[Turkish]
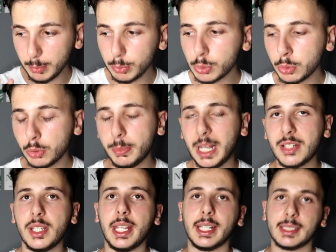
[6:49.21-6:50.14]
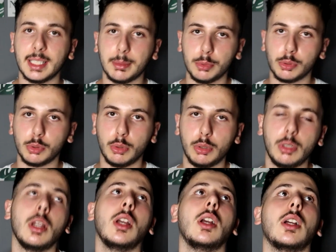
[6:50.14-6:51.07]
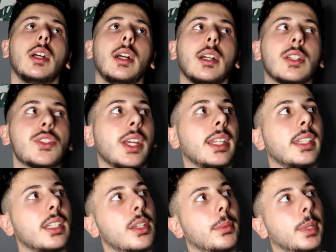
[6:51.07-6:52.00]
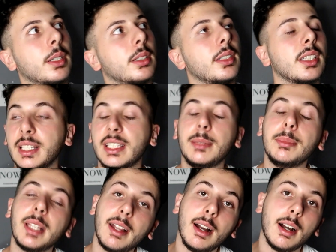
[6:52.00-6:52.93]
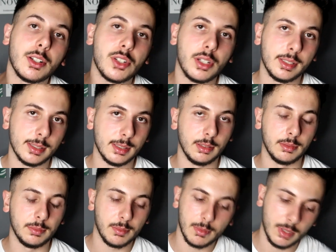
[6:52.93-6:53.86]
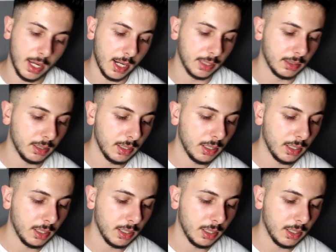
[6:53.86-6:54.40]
Bu soru bence eksik bir soru. Ee, şey diyebilirdin, Kimlere aşıksın? Yani